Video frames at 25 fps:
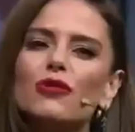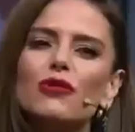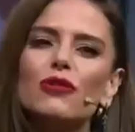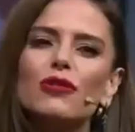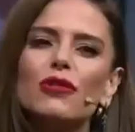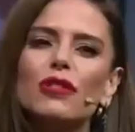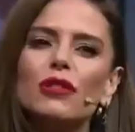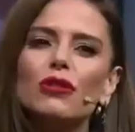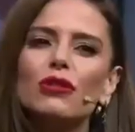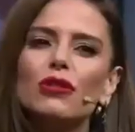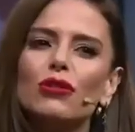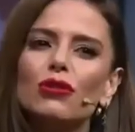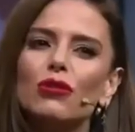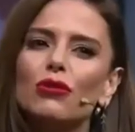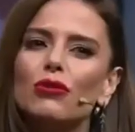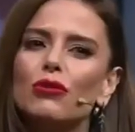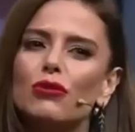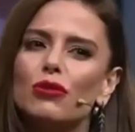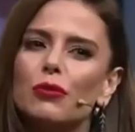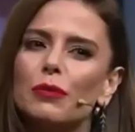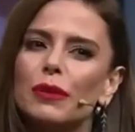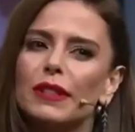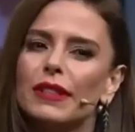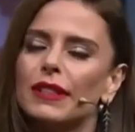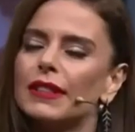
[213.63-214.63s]

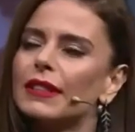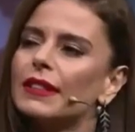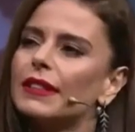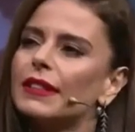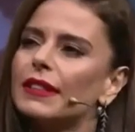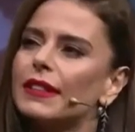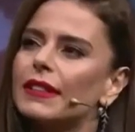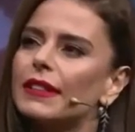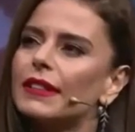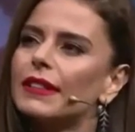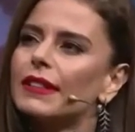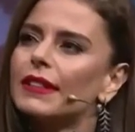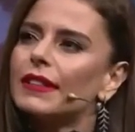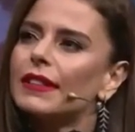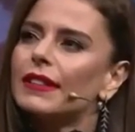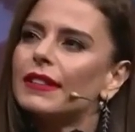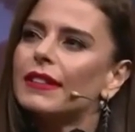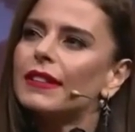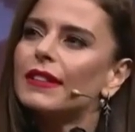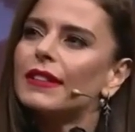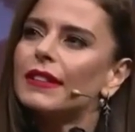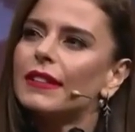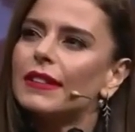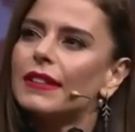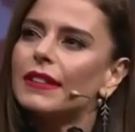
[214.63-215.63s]
349 bin.
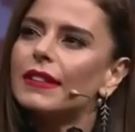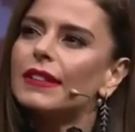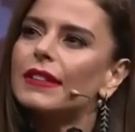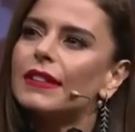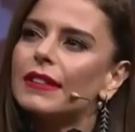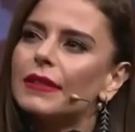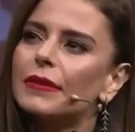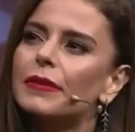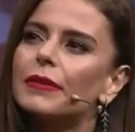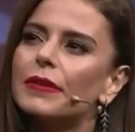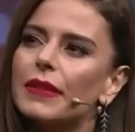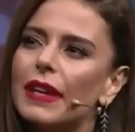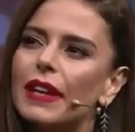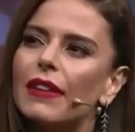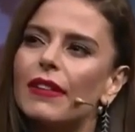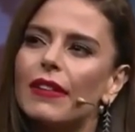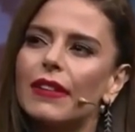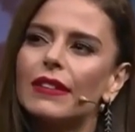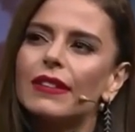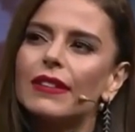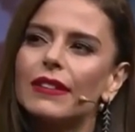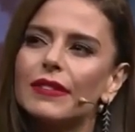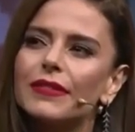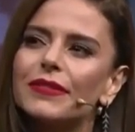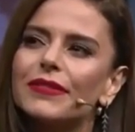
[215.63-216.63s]
349 bin.
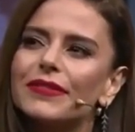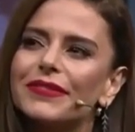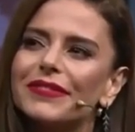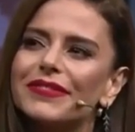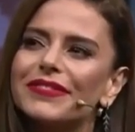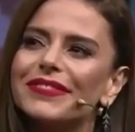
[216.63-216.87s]
Evet.